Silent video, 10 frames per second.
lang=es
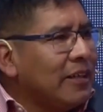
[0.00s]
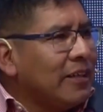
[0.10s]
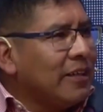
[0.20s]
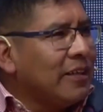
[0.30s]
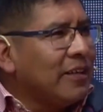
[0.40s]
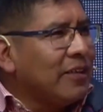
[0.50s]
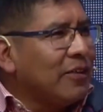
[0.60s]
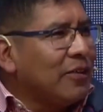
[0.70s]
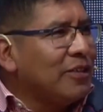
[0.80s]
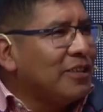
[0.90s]

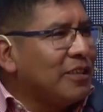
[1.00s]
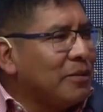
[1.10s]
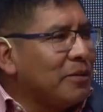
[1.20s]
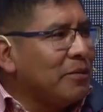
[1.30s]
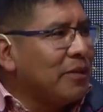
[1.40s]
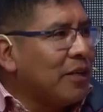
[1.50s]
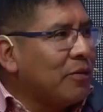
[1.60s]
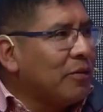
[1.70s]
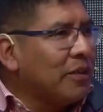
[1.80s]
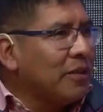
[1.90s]
Eh, hoy se vive un
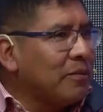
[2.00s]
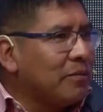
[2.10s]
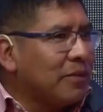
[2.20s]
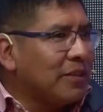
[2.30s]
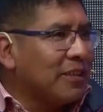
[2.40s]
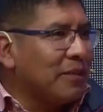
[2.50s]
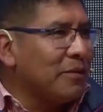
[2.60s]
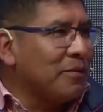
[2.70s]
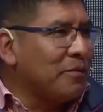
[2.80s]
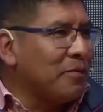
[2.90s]
auge, porque
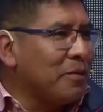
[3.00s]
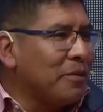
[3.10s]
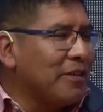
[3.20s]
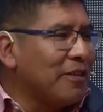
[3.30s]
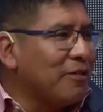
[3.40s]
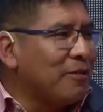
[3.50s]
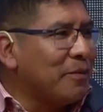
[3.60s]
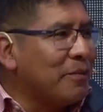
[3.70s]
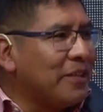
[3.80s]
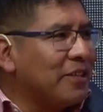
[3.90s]
también hemos vivido en algún
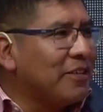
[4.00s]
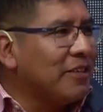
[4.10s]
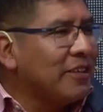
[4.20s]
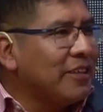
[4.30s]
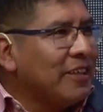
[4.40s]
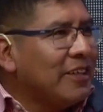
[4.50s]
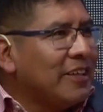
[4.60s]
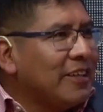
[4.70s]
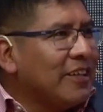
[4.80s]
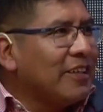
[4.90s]
momento
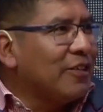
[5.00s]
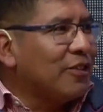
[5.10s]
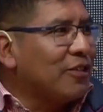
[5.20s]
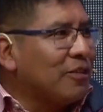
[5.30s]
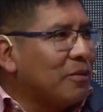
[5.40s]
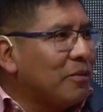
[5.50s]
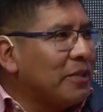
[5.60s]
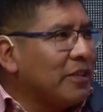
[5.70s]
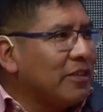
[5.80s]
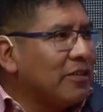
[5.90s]
eh, otros
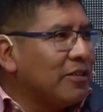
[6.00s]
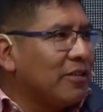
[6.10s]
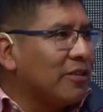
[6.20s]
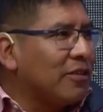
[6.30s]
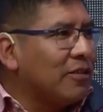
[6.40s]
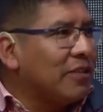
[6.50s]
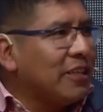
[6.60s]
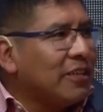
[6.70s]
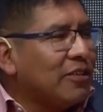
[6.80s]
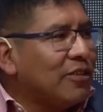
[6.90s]
momentos, otros
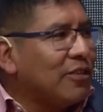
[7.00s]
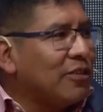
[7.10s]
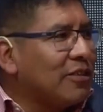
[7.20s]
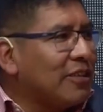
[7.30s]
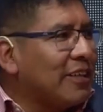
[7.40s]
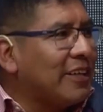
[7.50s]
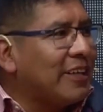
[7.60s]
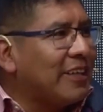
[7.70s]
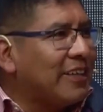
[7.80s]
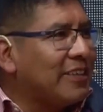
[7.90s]
contextos,
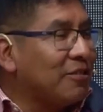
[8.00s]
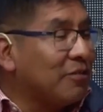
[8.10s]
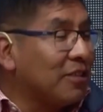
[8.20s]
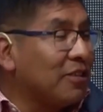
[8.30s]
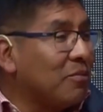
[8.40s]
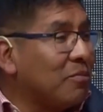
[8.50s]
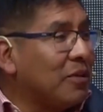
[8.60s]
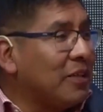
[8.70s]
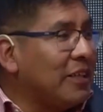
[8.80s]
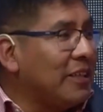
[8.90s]
otra situación
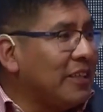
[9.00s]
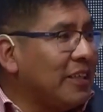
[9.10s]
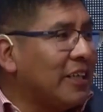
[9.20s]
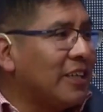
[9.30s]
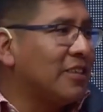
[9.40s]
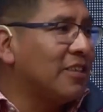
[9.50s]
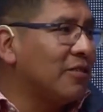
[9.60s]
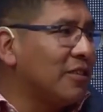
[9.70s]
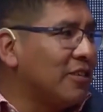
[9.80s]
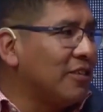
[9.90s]
política,
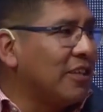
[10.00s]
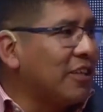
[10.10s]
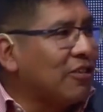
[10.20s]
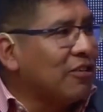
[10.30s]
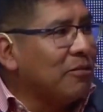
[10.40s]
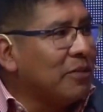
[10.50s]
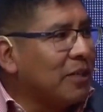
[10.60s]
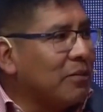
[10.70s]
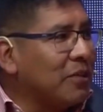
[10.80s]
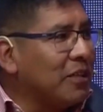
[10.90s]
situación
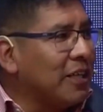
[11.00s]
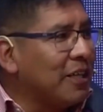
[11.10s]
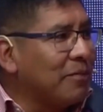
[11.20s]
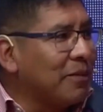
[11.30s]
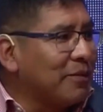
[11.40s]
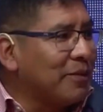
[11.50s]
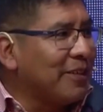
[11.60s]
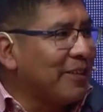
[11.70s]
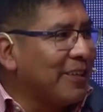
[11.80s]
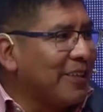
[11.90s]
económica mundial, pero
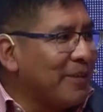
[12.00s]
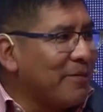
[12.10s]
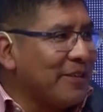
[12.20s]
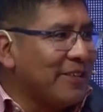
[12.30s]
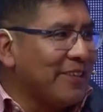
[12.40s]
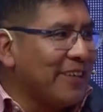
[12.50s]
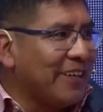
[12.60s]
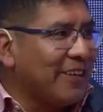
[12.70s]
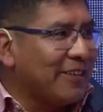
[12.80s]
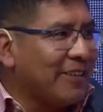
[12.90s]
bueno, ahora estamos en
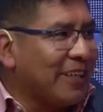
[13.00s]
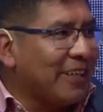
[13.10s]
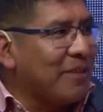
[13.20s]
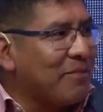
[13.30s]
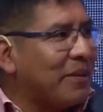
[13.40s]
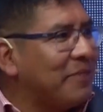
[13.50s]
una otra etapa.